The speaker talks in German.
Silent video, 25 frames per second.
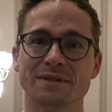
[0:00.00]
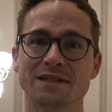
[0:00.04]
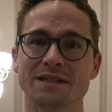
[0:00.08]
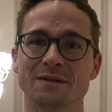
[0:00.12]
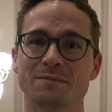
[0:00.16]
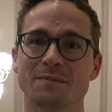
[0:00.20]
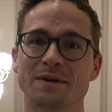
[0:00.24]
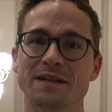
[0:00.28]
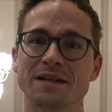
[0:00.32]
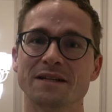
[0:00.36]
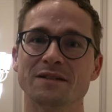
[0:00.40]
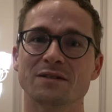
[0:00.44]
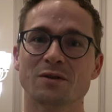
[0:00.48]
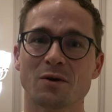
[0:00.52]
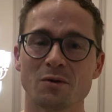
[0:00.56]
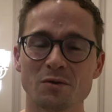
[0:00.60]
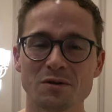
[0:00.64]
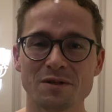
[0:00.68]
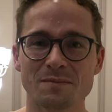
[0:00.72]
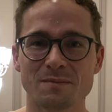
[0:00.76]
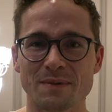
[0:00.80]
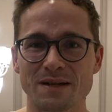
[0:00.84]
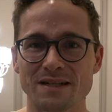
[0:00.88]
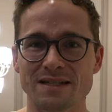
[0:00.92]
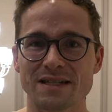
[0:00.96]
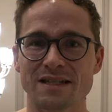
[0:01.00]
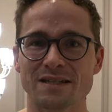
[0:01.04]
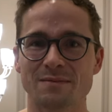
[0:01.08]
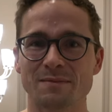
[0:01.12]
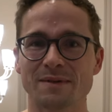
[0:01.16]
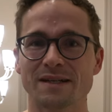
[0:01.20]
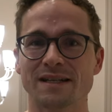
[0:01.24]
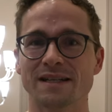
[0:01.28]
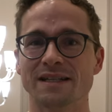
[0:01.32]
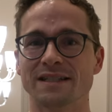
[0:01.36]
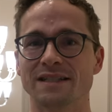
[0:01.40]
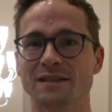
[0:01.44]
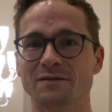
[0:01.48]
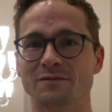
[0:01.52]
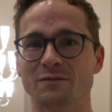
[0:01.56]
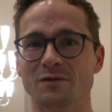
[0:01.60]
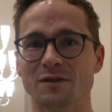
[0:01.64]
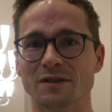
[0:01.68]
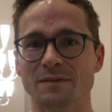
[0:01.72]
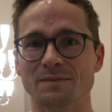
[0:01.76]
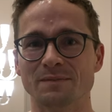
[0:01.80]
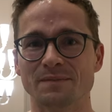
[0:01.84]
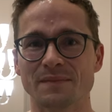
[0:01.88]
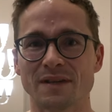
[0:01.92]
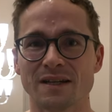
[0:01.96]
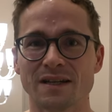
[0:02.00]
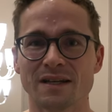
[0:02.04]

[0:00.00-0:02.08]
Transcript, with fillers: bin ich bei den Toastmasters Mitglied geworden.